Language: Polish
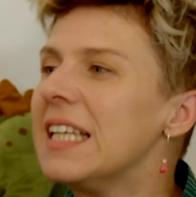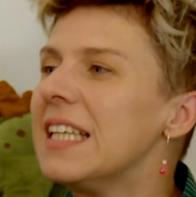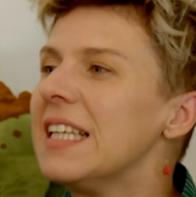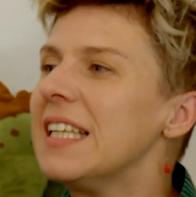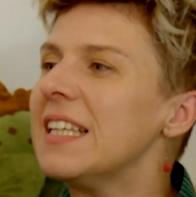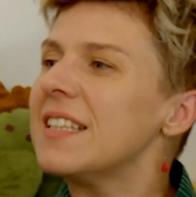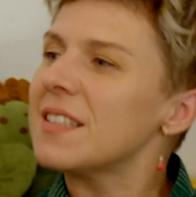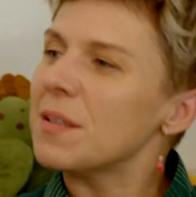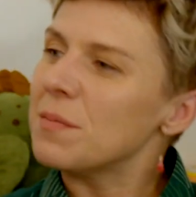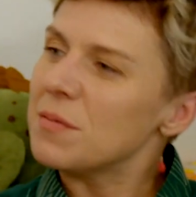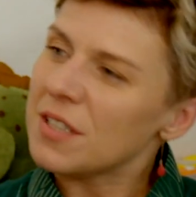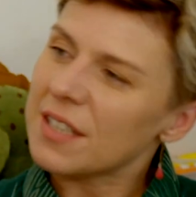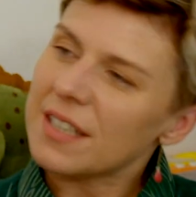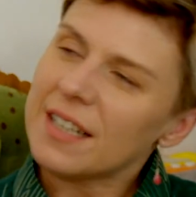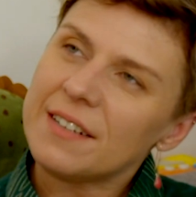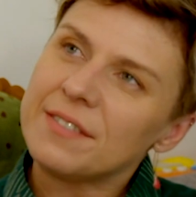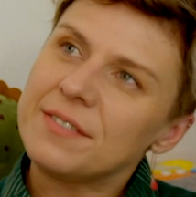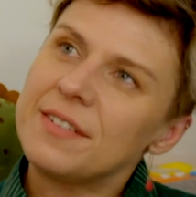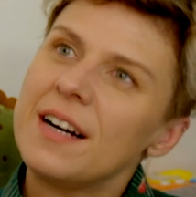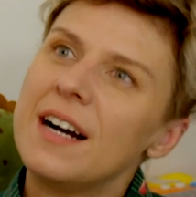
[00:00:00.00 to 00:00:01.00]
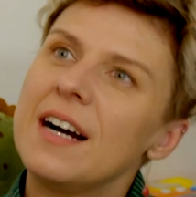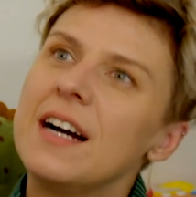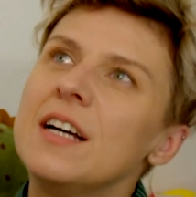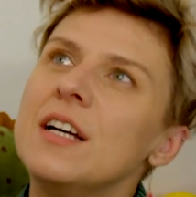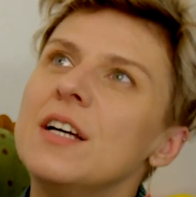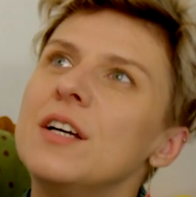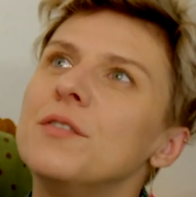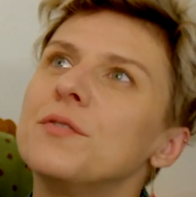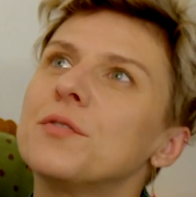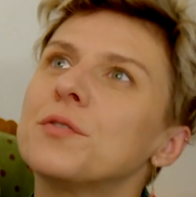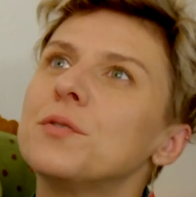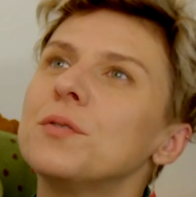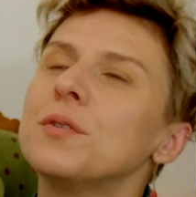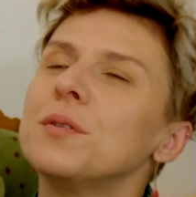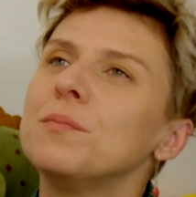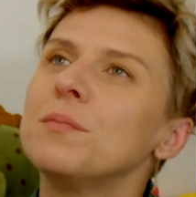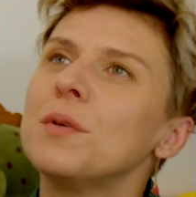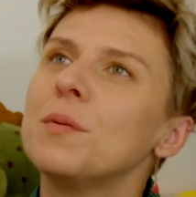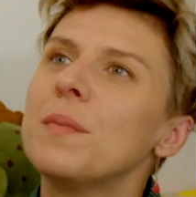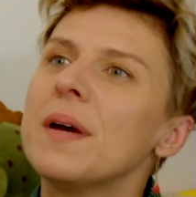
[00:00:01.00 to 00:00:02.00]
I jestem ciekawa, w
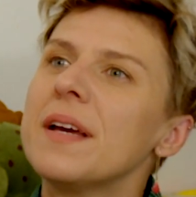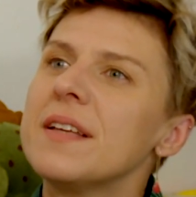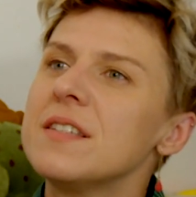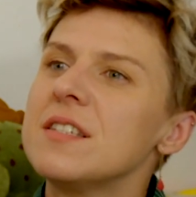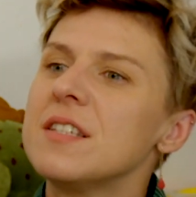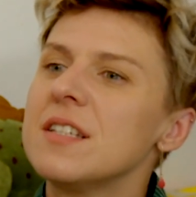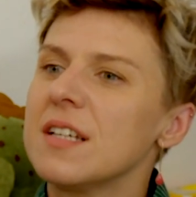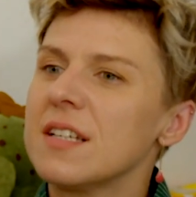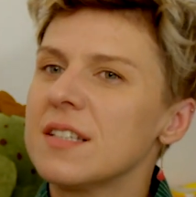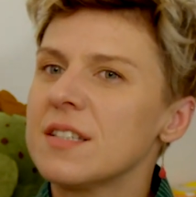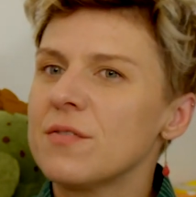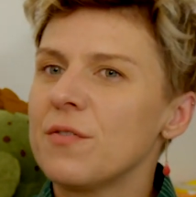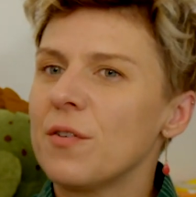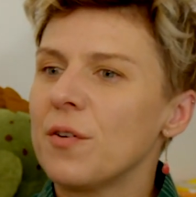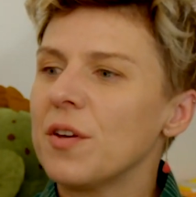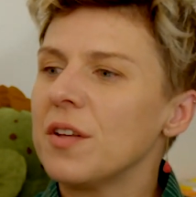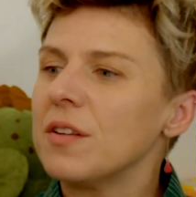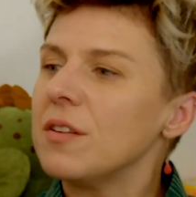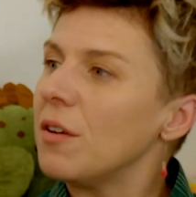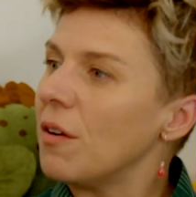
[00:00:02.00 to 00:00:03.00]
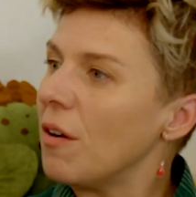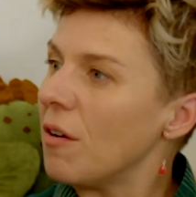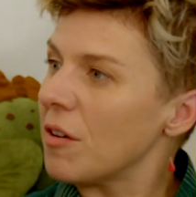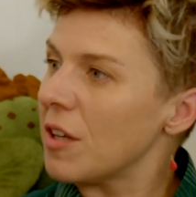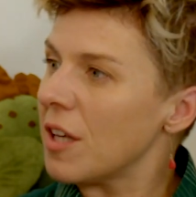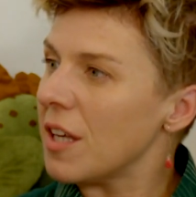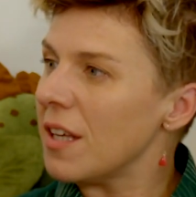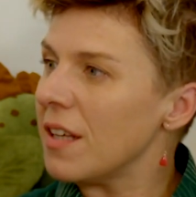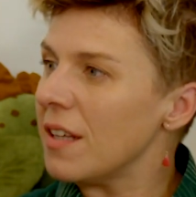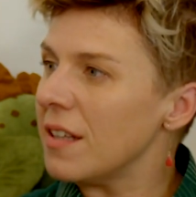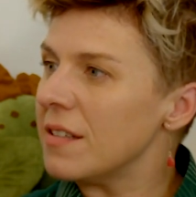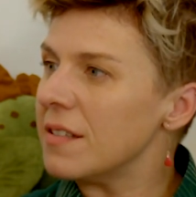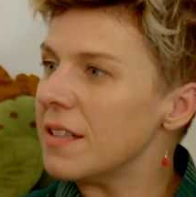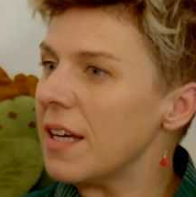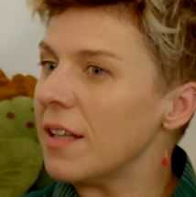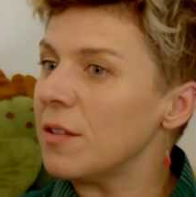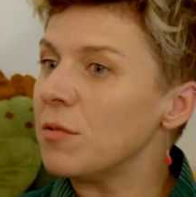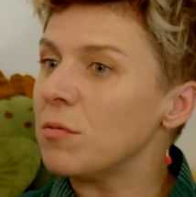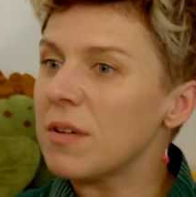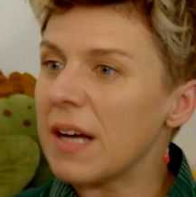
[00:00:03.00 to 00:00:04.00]
którym momencie swojej drogi,
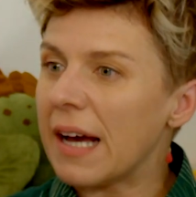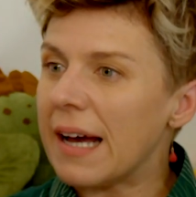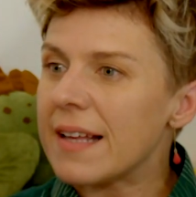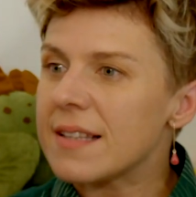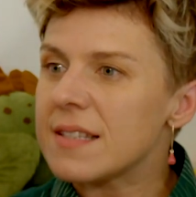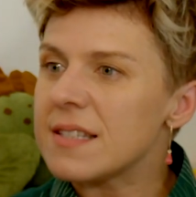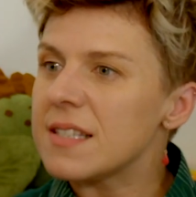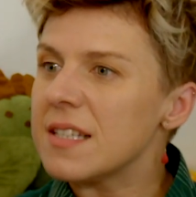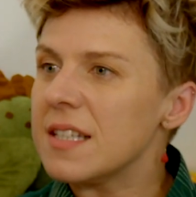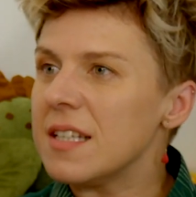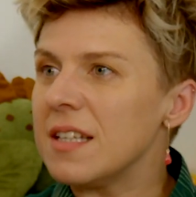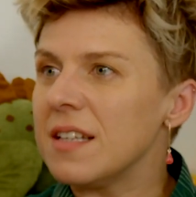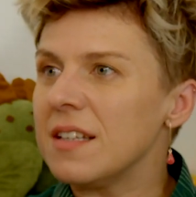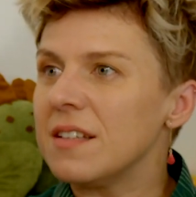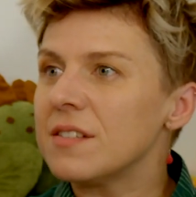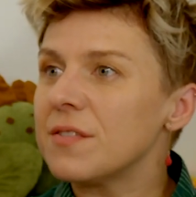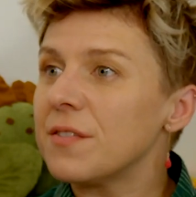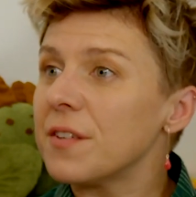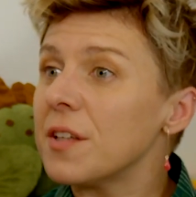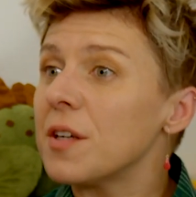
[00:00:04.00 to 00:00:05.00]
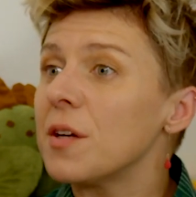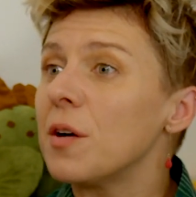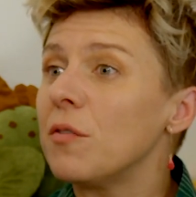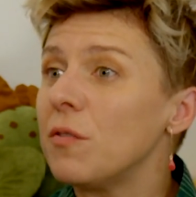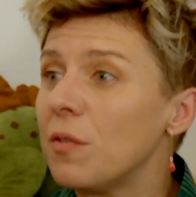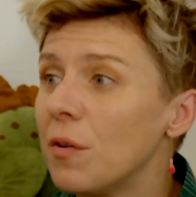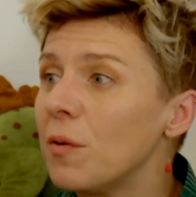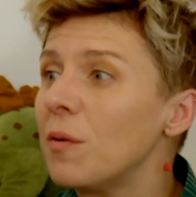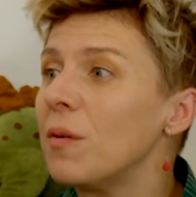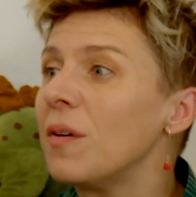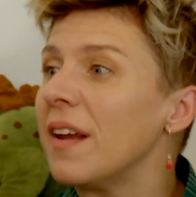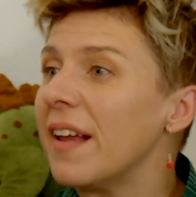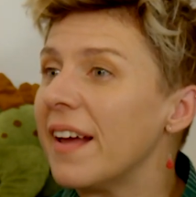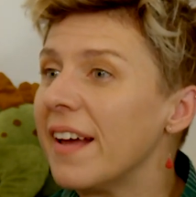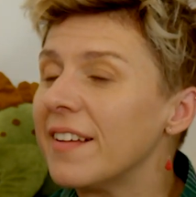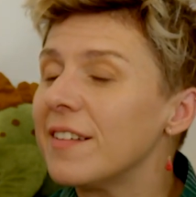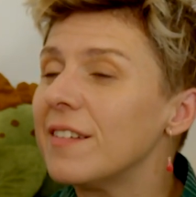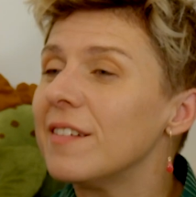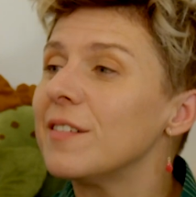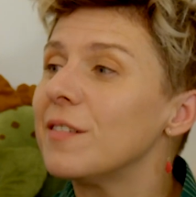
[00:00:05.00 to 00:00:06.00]
edukacji, swojego w
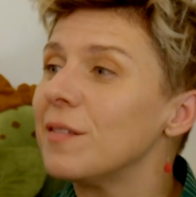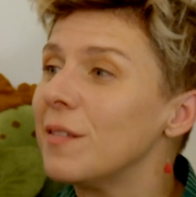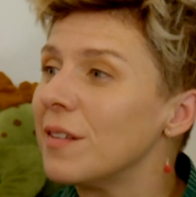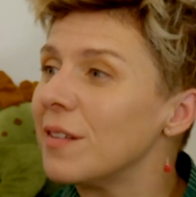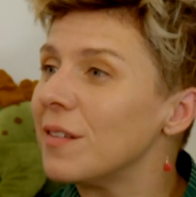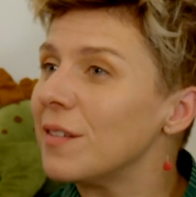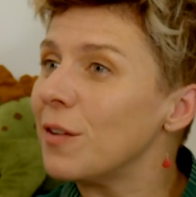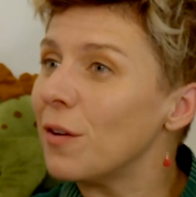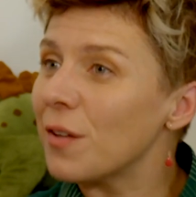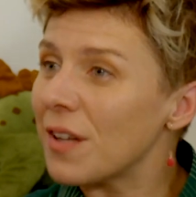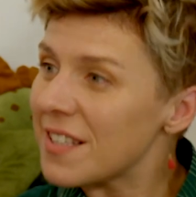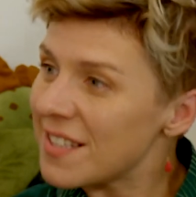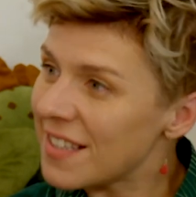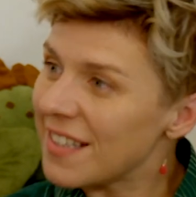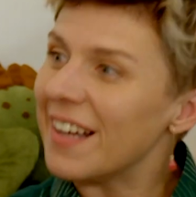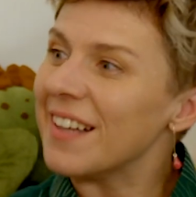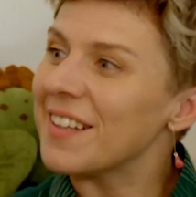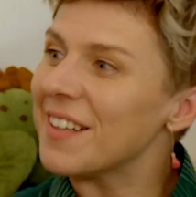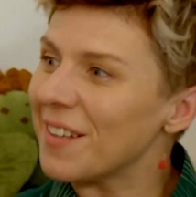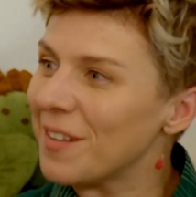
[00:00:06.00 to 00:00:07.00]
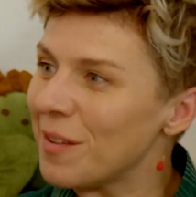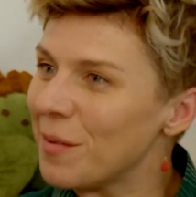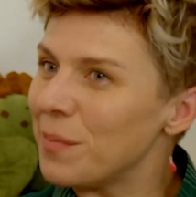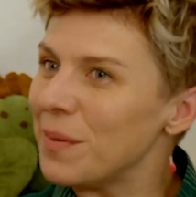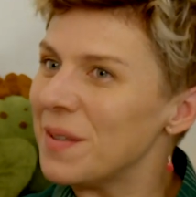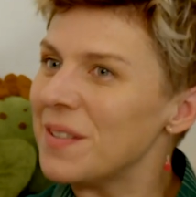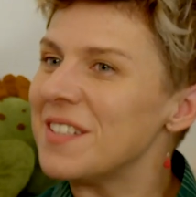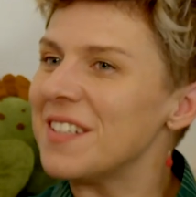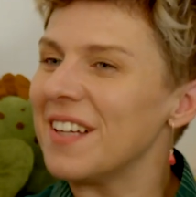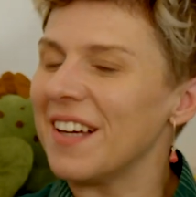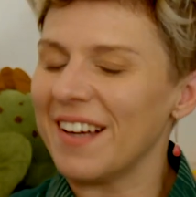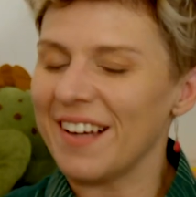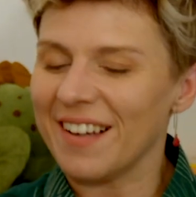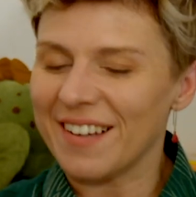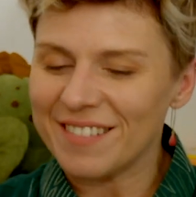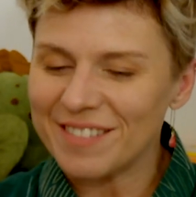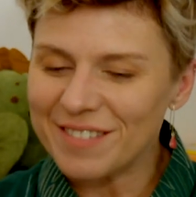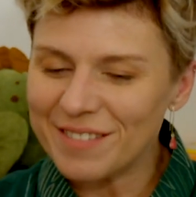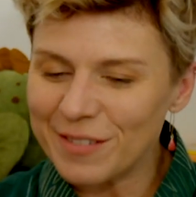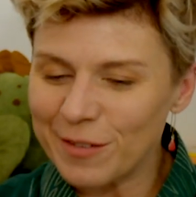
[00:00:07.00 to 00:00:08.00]
ogóle y, dorastania do
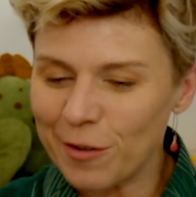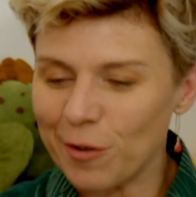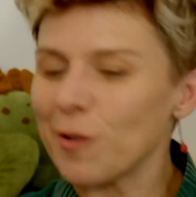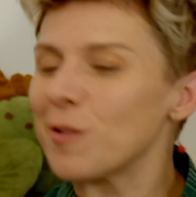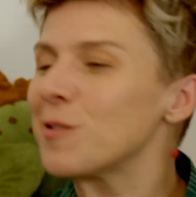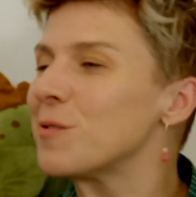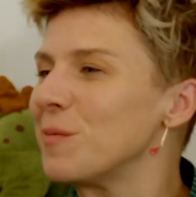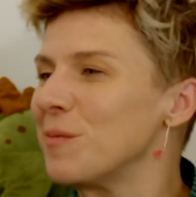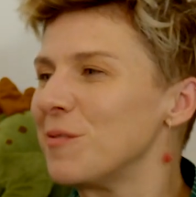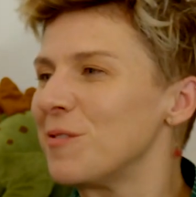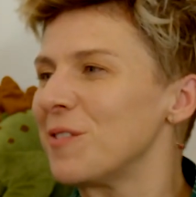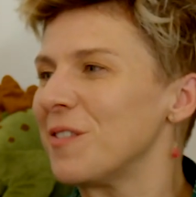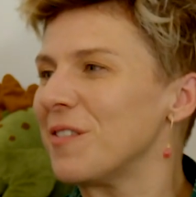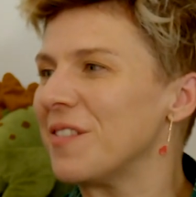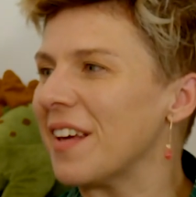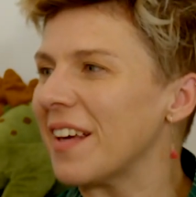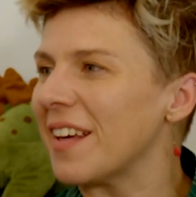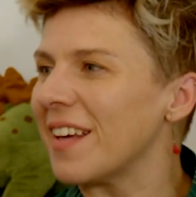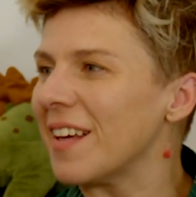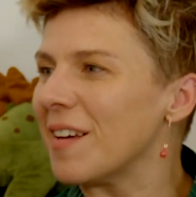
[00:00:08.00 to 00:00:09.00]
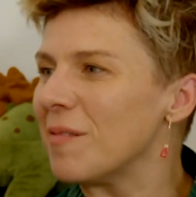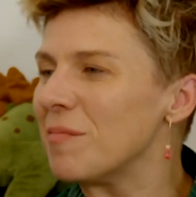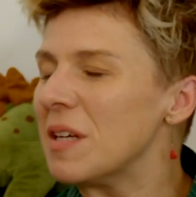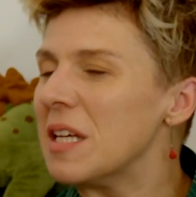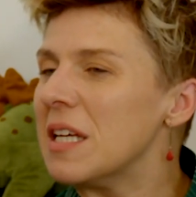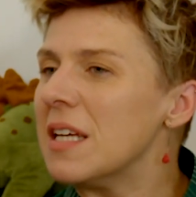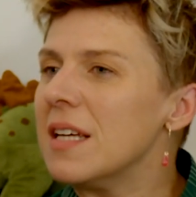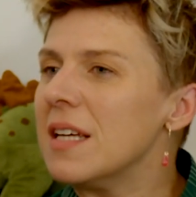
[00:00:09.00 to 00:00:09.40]
bycia dorosłym człowiekiem,